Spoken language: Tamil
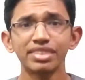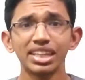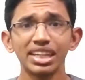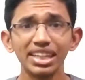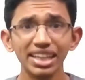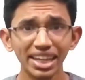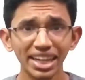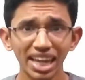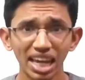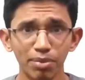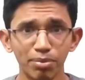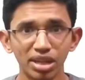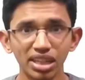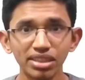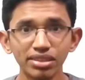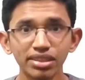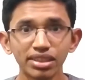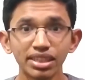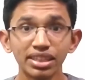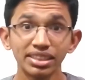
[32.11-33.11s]
இந்த கேமை
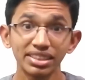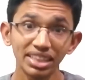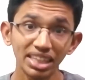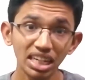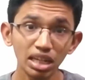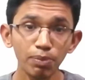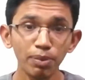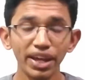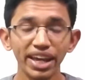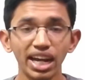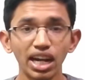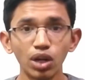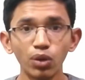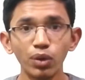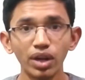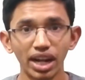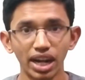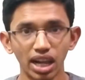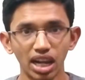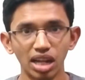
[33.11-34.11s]
சிங்கிள் பிளேயராகவும்
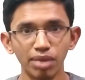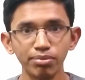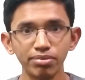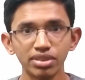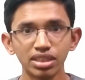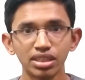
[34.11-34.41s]
விளையாடலாம்